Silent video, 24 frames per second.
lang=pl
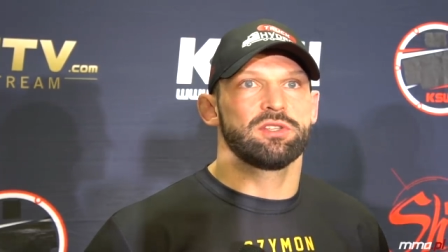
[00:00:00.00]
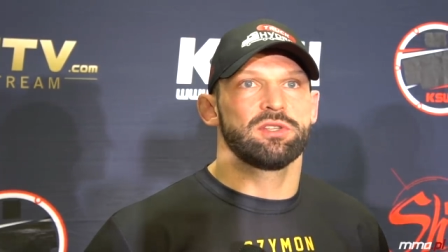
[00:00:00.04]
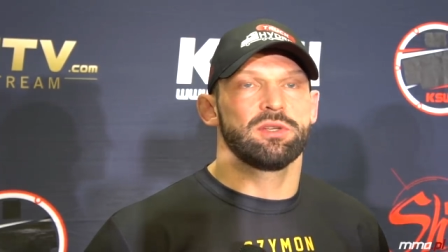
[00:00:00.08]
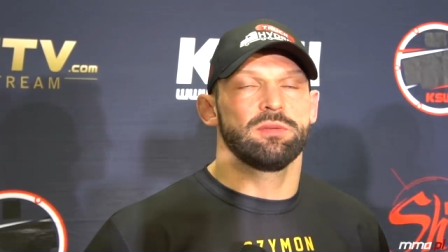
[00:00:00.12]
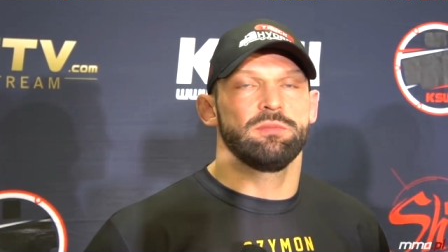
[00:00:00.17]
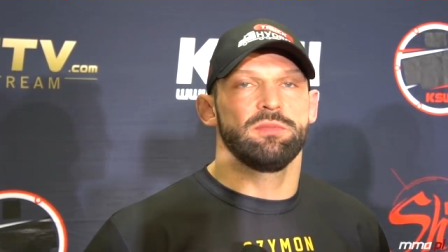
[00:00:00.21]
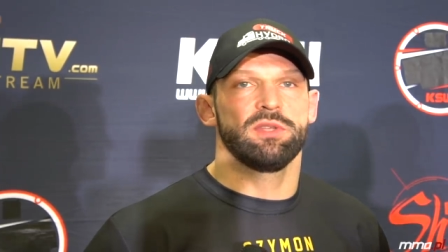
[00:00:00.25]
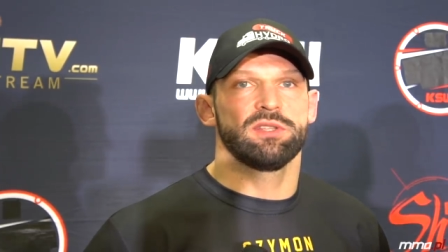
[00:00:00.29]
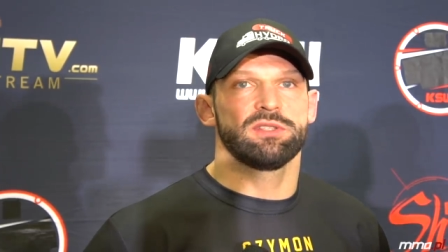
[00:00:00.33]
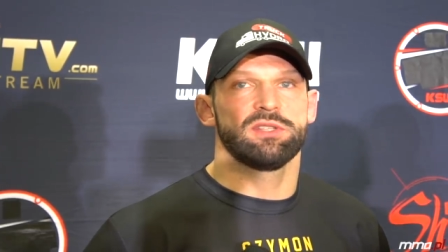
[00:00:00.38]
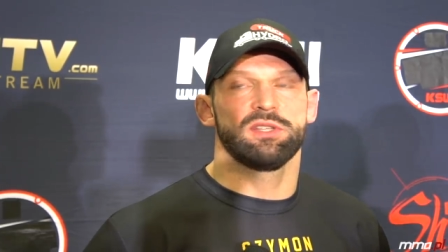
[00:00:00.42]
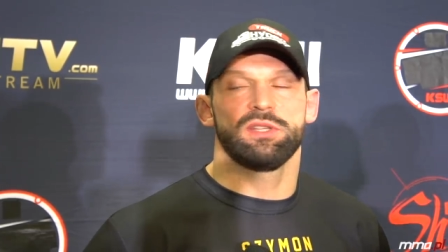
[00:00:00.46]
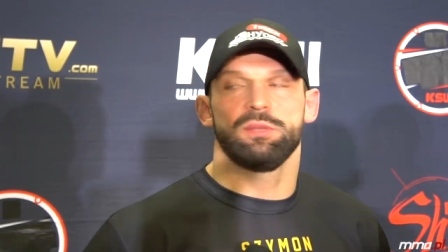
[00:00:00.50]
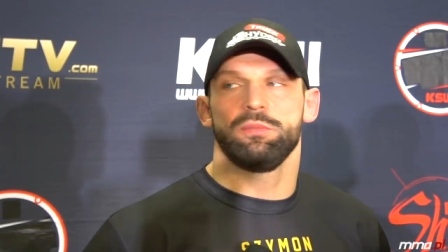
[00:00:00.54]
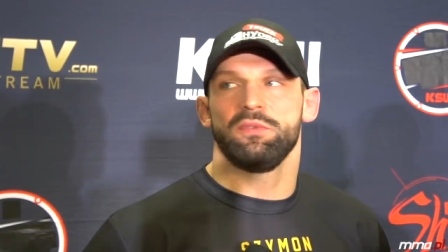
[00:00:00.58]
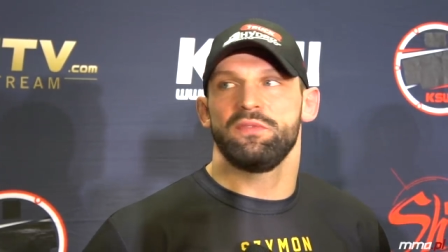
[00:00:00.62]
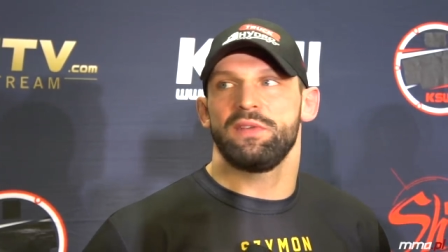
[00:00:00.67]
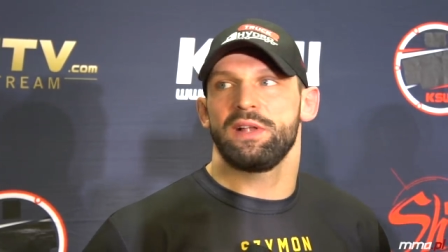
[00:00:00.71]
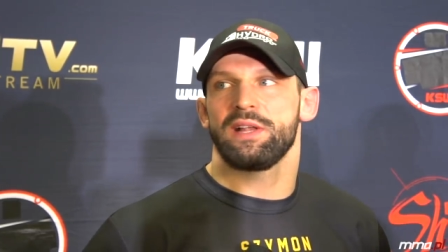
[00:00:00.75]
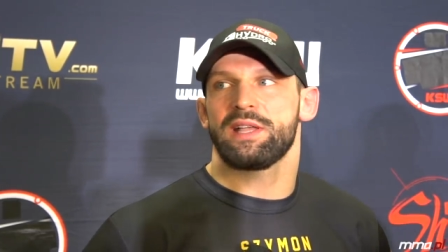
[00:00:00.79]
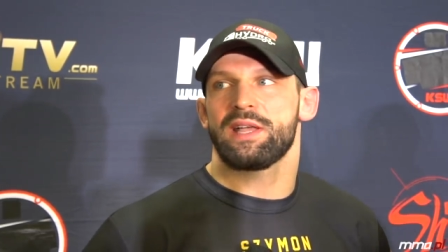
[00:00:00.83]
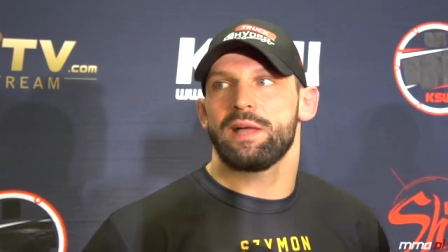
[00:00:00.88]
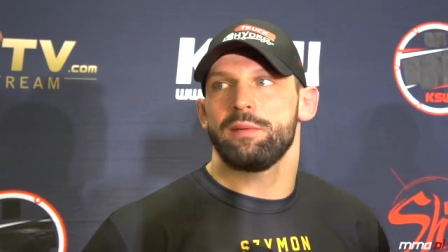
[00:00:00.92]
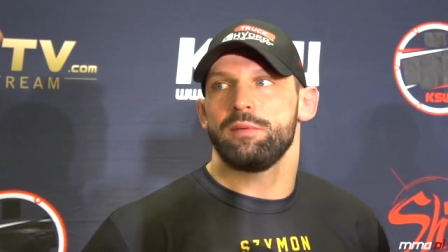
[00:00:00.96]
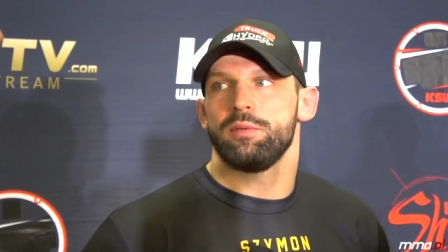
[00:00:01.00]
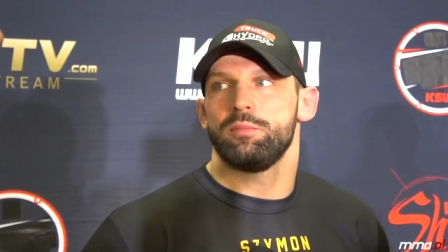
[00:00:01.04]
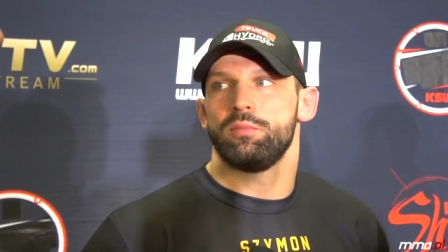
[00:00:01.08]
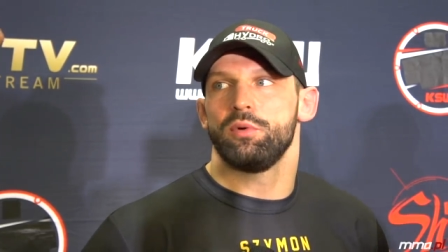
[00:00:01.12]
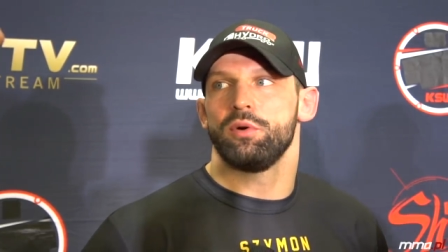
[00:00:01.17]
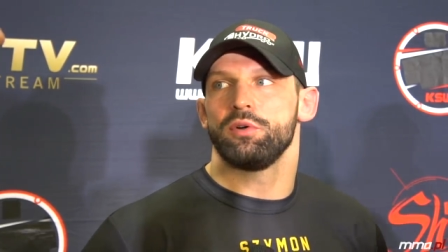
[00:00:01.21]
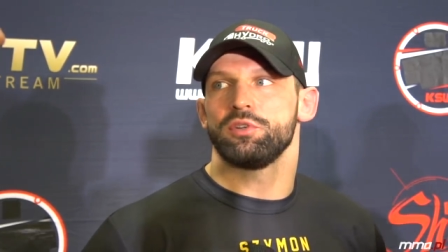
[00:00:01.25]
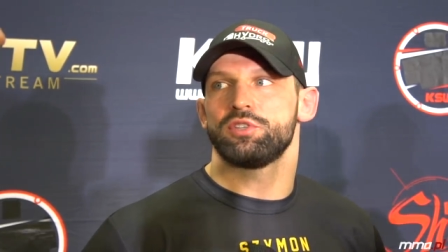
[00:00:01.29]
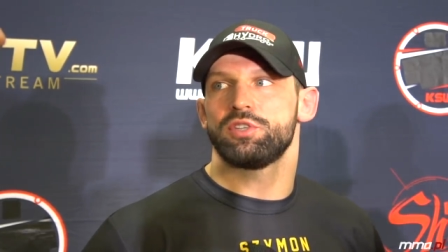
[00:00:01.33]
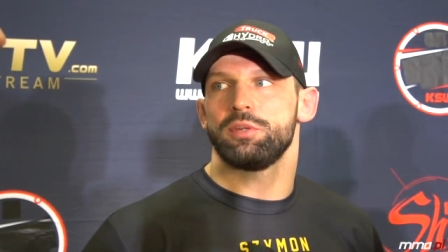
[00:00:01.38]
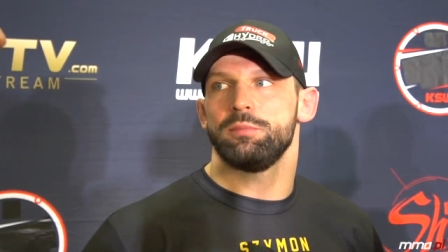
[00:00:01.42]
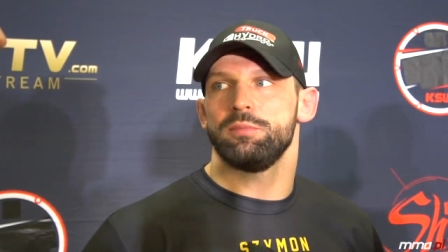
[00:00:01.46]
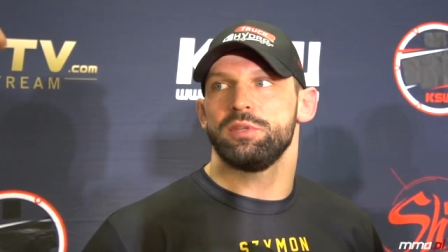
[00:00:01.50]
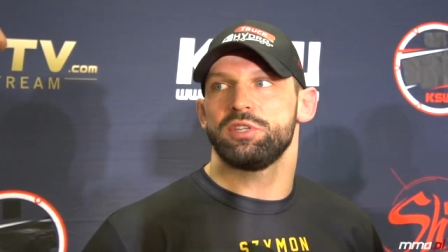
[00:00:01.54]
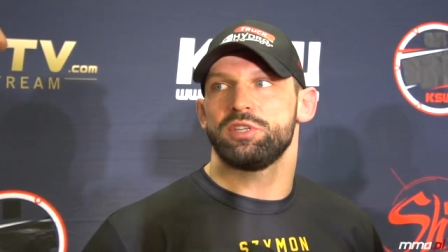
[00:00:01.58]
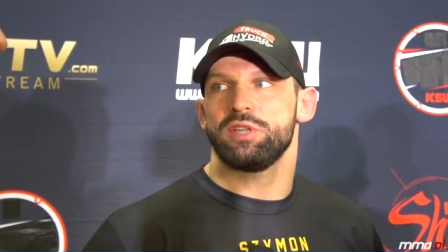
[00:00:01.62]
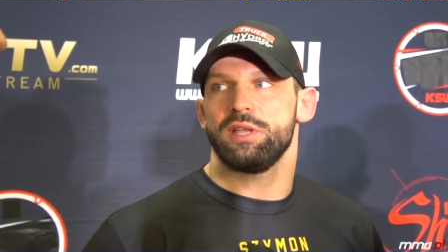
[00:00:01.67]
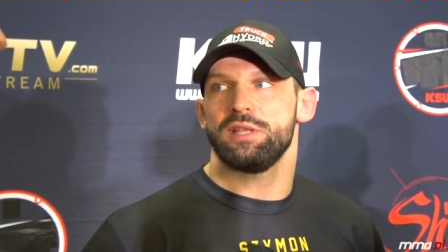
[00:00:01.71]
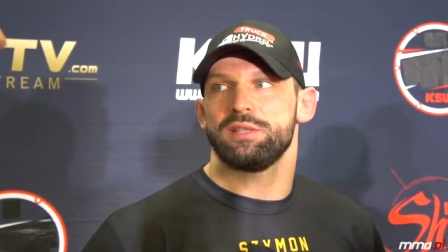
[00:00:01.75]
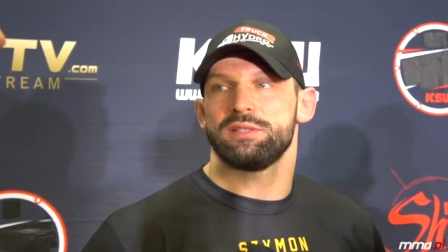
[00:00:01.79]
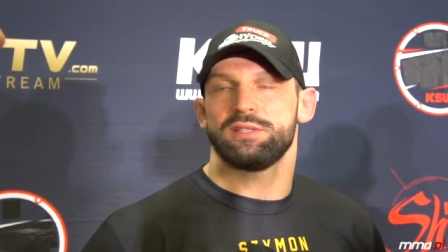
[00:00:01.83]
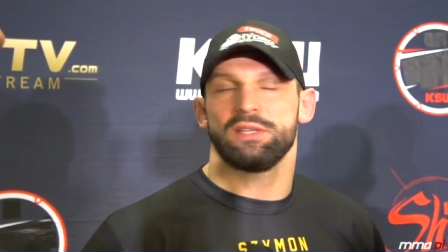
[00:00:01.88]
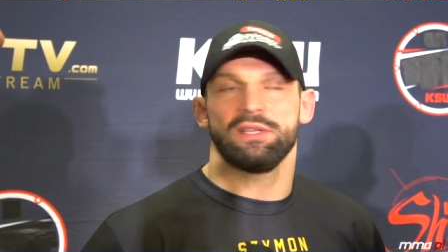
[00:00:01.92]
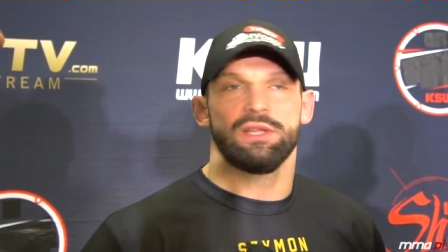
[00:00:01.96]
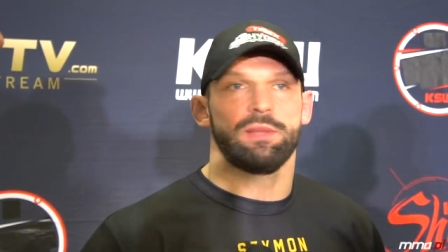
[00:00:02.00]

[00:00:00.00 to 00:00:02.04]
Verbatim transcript: że między tymi walkami było 8 miesięcy.